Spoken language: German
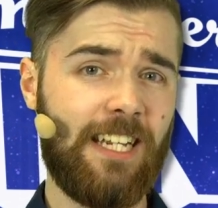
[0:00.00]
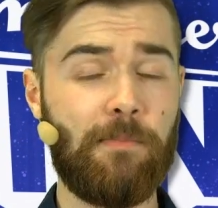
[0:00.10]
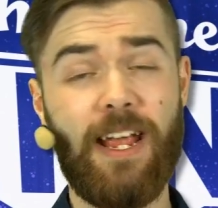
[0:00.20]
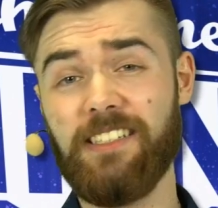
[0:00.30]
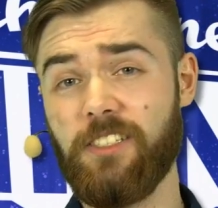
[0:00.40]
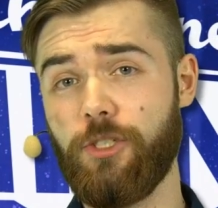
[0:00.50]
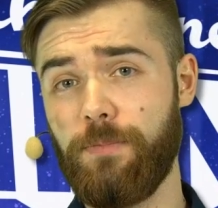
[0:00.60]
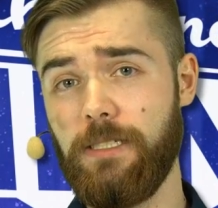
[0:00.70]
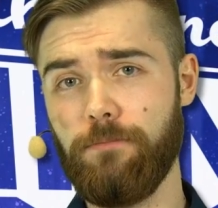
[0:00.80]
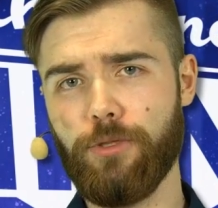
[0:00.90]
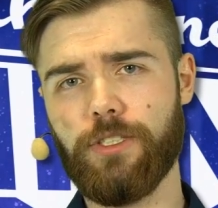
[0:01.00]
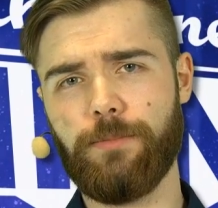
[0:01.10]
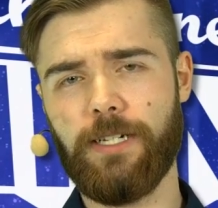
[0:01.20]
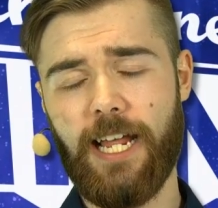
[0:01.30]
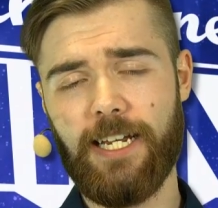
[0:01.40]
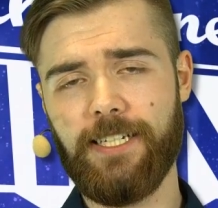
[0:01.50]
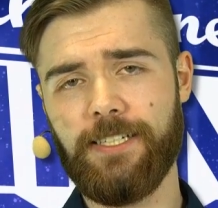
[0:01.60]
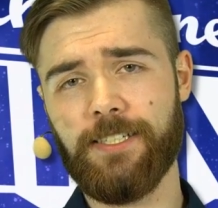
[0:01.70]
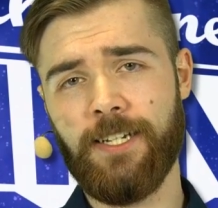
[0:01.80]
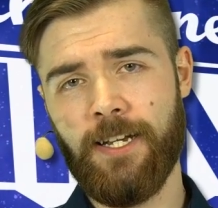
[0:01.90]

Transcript: Im ersten Spiel musste man allerdings